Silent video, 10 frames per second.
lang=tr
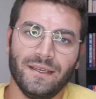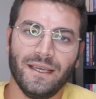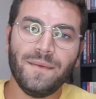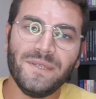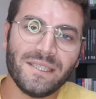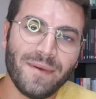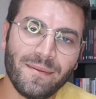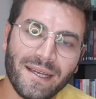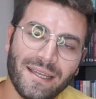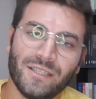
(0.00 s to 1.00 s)
Hepinize
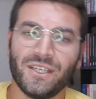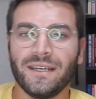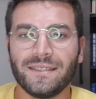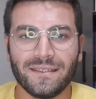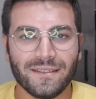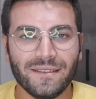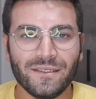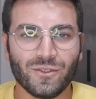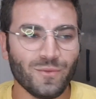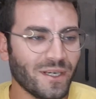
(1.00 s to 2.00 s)
merhaba arkadaşlar
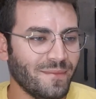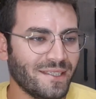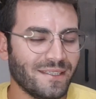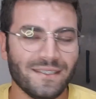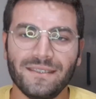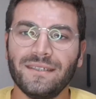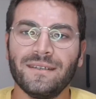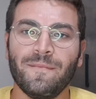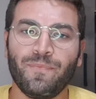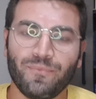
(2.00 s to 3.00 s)
nasılsınız? Umarım iyisinizdir.
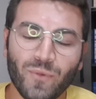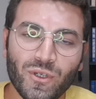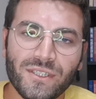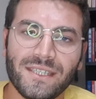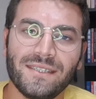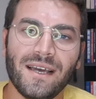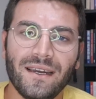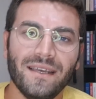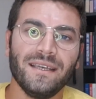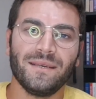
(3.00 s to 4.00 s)
Bugün
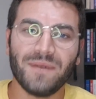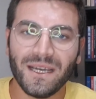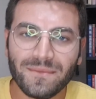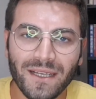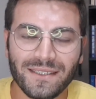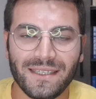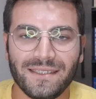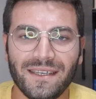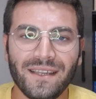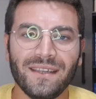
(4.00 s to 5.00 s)
sizlerle İbrahim
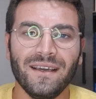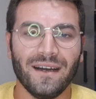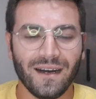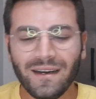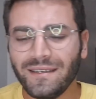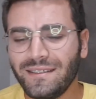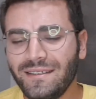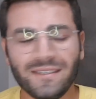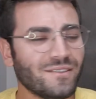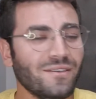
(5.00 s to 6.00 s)
Tatlıses'ten
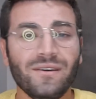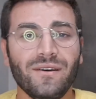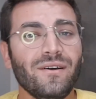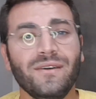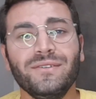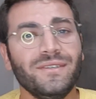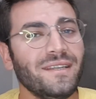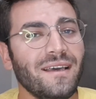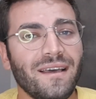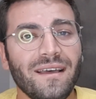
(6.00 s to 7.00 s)
Haydi
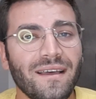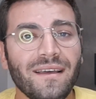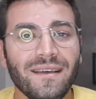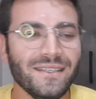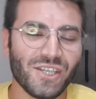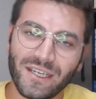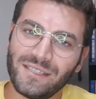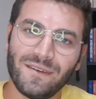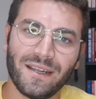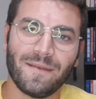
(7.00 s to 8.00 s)
Söyle
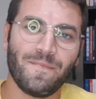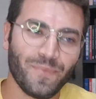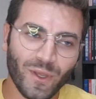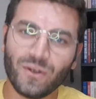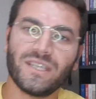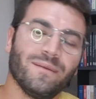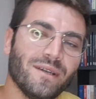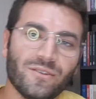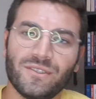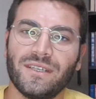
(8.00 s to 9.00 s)
şarkısı var ya. Onun
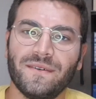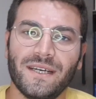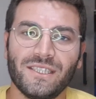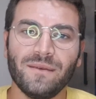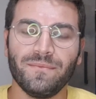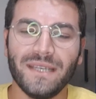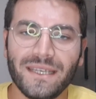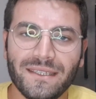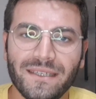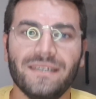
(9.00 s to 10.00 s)
keman notlarını vereceğim.
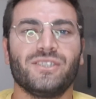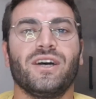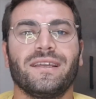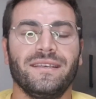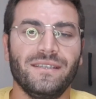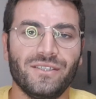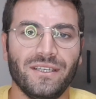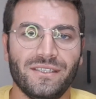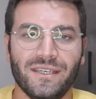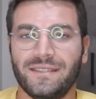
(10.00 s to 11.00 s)
Birlikte şarkıyı
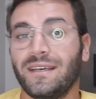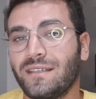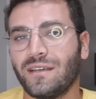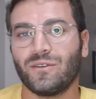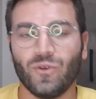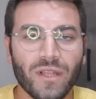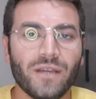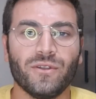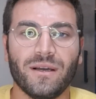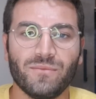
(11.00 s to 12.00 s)
inceleyeceğiz. Zaten
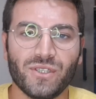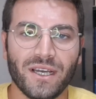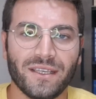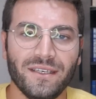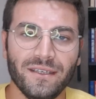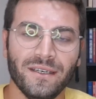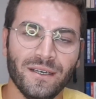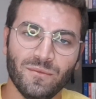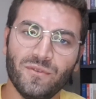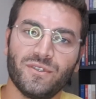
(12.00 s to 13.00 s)
kolay olan bu şarkıyı
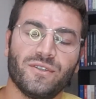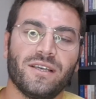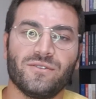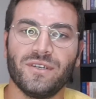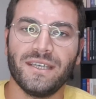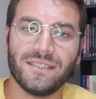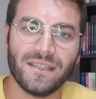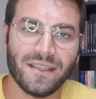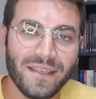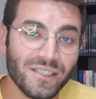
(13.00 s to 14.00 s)
bu videodan sonra
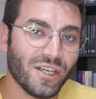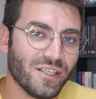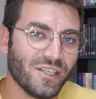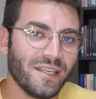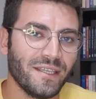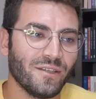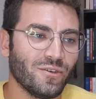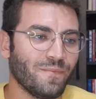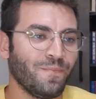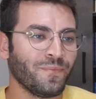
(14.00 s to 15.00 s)
kesinlikle çalacağına
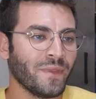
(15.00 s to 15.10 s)
inanıyorum.